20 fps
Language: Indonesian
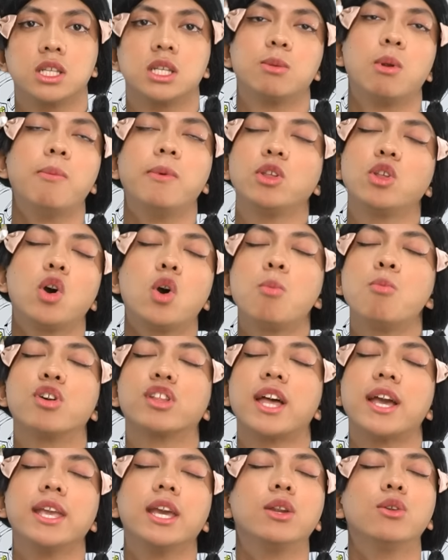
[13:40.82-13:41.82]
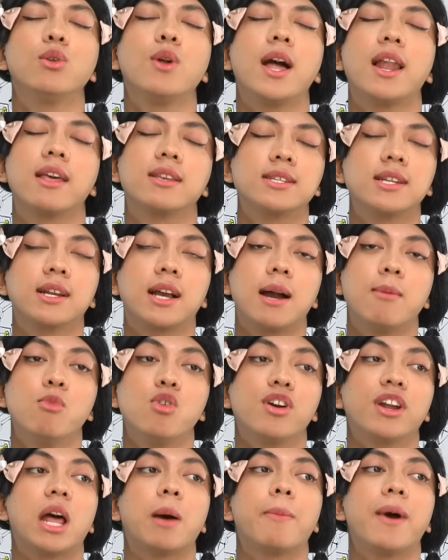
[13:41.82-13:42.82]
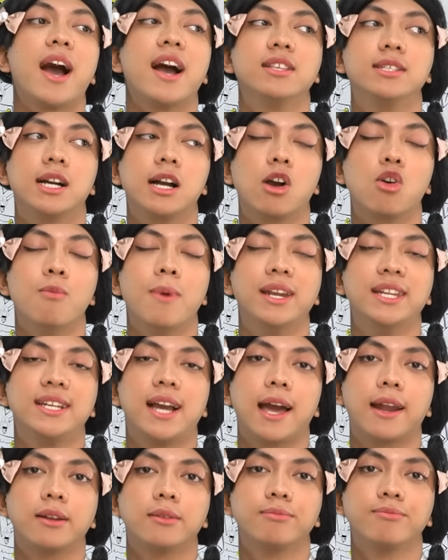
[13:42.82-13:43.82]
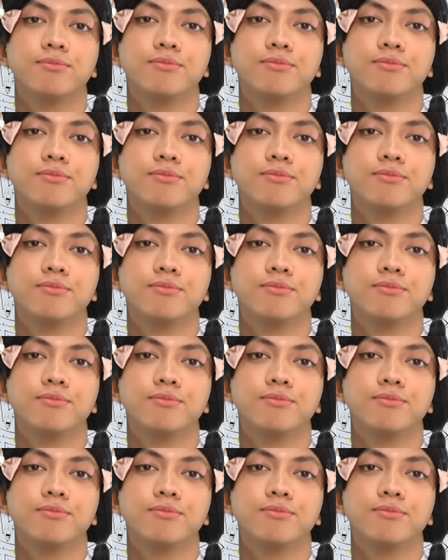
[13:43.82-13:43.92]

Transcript: sebelum itu aku mau tanya dulu alasan kamu kenapa ngajak aku balikan